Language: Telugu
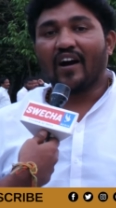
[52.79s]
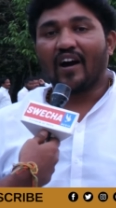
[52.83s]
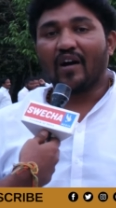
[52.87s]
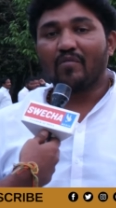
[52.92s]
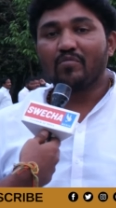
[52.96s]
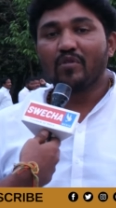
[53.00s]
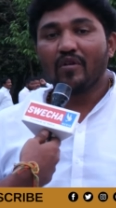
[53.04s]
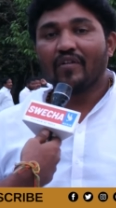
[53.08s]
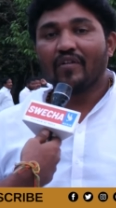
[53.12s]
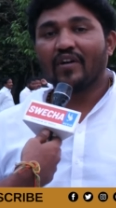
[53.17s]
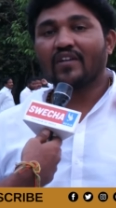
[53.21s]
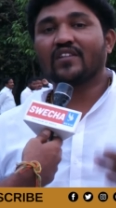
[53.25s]

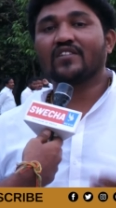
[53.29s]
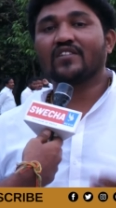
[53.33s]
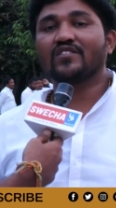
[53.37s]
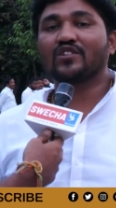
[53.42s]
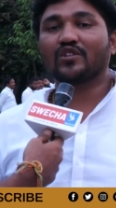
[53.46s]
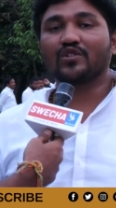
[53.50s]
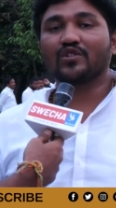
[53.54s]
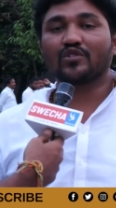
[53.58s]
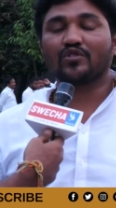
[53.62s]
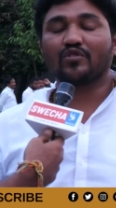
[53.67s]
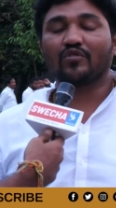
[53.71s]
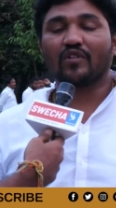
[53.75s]
అభివాదం
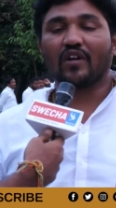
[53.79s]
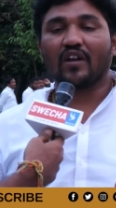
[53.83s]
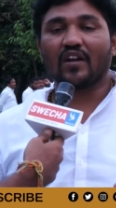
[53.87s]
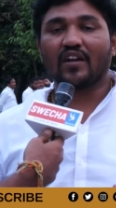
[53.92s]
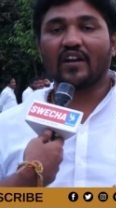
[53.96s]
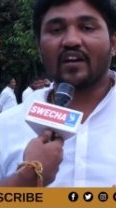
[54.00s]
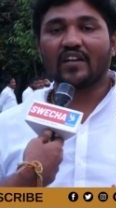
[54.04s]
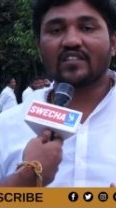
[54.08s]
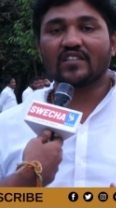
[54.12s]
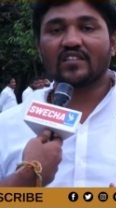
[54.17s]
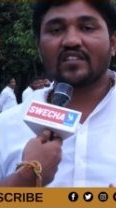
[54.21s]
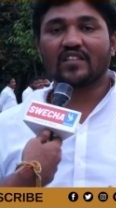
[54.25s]
చేస్తూ వాళ్ళు
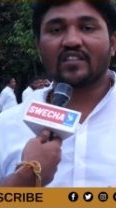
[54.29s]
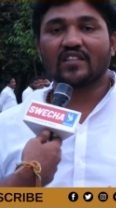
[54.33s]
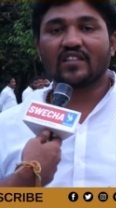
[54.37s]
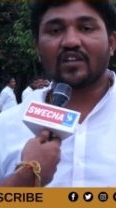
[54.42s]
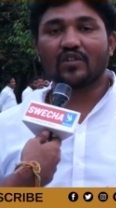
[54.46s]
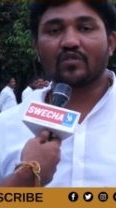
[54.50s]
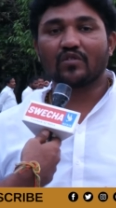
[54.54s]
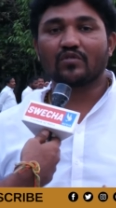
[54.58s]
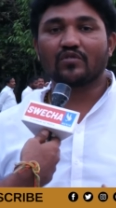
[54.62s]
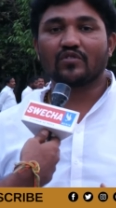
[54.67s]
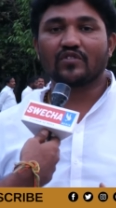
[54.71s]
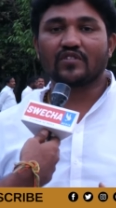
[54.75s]
నడిచిన
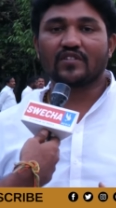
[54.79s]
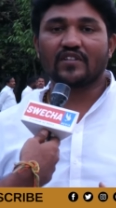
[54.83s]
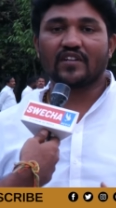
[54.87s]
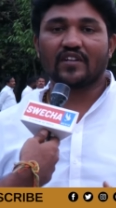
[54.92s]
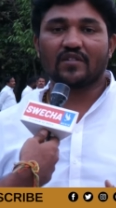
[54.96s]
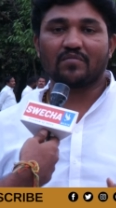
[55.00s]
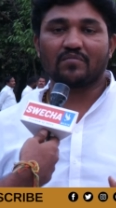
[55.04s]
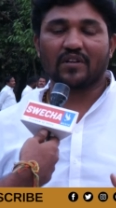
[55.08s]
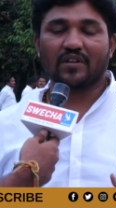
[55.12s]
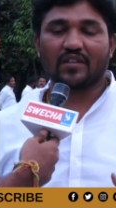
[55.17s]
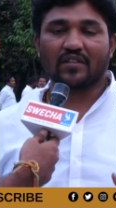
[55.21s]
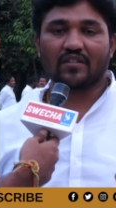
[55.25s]
తీరు
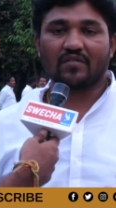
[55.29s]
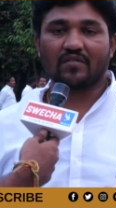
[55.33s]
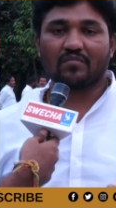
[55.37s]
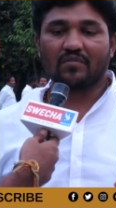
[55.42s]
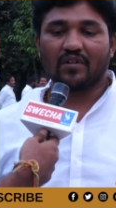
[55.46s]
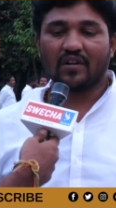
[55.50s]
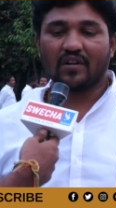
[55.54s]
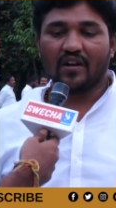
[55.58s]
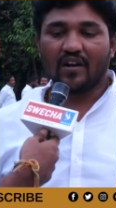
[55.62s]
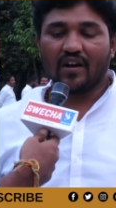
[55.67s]
చూసినట్టు మాత్రం